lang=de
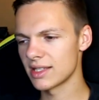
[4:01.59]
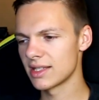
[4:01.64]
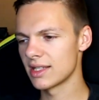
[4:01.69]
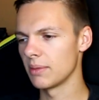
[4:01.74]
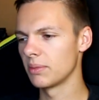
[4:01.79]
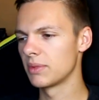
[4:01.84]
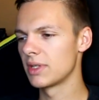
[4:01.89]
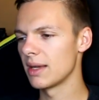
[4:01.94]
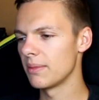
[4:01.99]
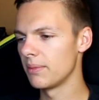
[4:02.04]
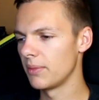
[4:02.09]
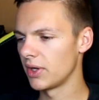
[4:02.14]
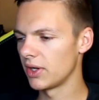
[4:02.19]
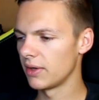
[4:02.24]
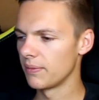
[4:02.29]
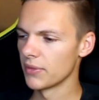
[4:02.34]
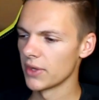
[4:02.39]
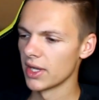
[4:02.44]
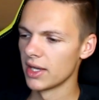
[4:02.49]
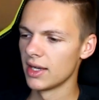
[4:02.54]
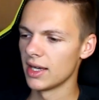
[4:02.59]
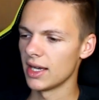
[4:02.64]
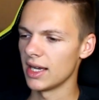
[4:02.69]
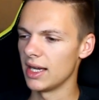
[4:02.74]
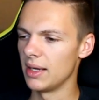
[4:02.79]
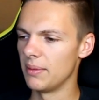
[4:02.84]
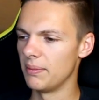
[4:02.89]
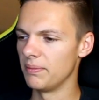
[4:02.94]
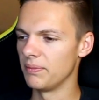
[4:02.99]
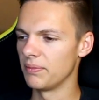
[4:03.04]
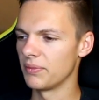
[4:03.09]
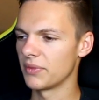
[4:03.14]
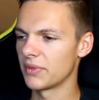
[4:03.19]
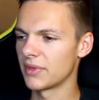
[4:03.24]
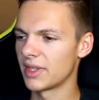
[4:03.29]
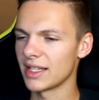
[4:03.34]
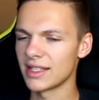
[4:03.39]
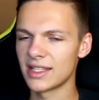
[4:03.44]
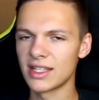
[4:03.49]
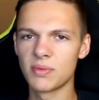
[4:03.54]
September, ähm,
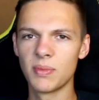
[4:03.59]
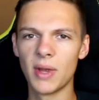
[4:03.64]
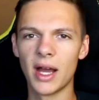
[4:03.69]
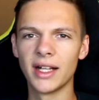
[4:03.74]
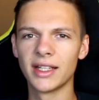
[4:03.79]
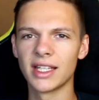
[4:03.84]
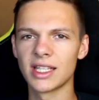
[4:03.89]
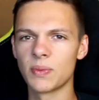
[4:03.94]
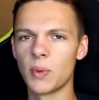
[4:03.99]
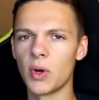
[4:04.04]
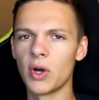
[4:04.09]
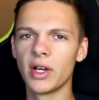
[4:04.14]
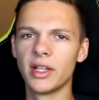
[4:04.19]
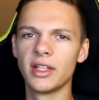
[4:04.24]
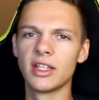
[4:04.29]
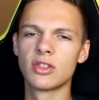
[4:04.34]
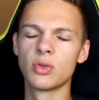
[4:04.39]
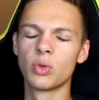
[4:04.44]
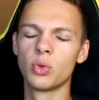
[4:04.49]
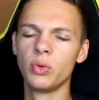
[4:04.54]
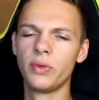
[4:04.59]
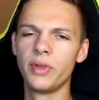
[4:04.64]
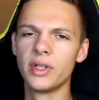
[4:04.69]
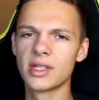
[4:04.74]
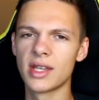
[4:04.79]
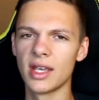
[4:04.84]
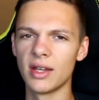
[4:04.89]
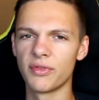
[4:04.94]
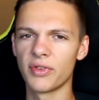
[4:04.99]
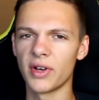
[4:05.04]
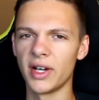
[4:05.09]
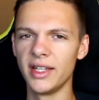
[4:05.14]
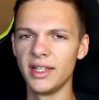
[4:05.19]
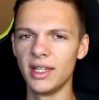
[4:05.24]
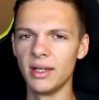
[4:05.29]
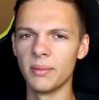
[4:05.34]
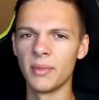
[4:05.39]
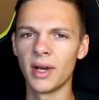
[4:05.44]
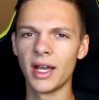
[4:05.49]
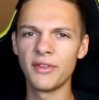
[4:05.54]
dass ich mir halt das Wochenende so gut wie es geht frei
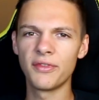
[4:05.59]
nehme.